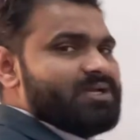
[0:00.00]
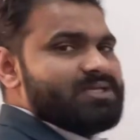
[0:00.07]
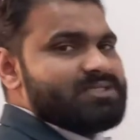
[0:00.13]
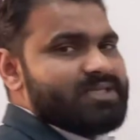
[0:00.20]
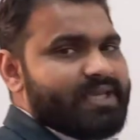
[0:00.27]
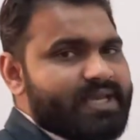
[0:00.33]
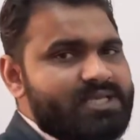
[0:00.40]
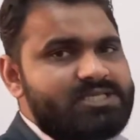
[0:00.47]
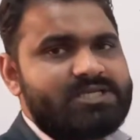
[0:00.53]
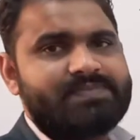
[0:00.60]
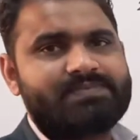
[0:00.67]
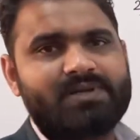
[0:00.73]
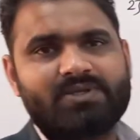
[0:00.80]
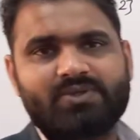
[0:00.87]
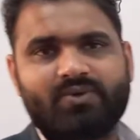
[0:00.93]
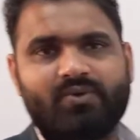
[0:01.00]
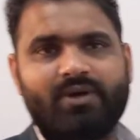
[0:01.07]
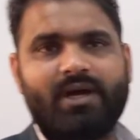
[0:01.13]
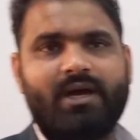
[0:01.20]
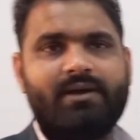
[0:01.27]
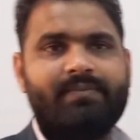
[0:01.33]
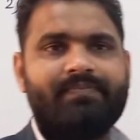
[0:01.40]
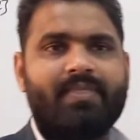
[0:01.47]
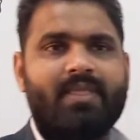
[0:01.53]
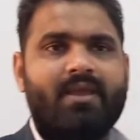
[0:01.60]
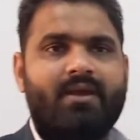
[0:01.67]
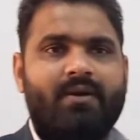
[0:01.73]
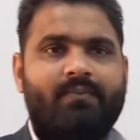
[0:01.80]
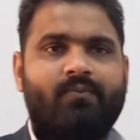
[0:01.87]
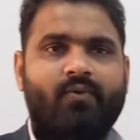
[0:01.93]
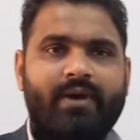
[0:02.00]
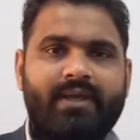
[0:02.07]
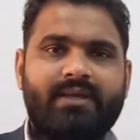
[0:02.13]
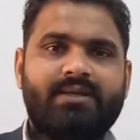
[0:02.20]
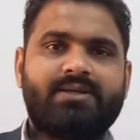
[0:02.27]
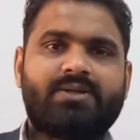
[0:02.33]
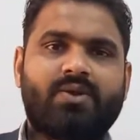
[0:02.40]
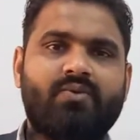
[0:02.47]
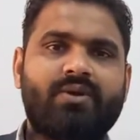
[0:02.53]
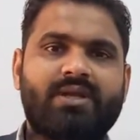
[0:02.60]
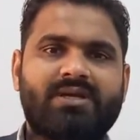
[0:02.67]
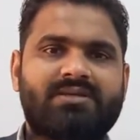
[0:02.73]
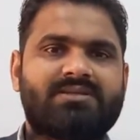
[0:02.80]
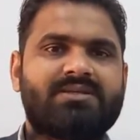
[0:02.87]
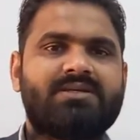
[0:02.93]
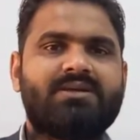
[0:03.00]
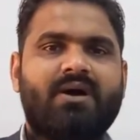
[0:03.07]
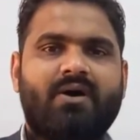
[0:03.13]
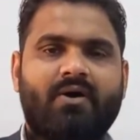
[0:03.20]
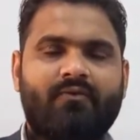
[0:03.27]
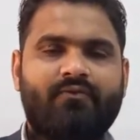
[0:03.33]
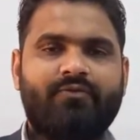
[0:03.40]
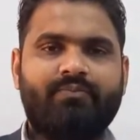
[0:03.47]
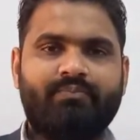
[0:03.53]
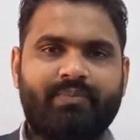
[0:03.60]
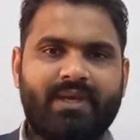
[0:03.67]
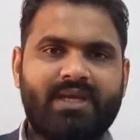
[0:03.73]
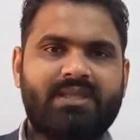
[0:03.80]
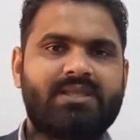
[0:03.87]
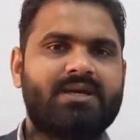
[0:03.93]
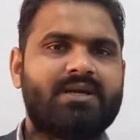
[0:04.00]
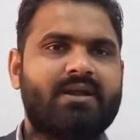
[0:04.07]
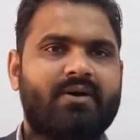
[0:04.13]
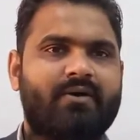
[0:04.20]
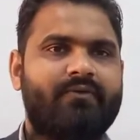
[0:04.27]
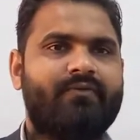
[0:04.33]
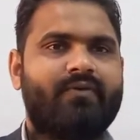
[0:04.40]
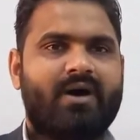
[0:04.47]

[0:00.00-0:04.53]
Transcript: सेकेंड चैप्टर जो होगा वो है इंट्रोडक्शन ऑफ मेथड ऑफ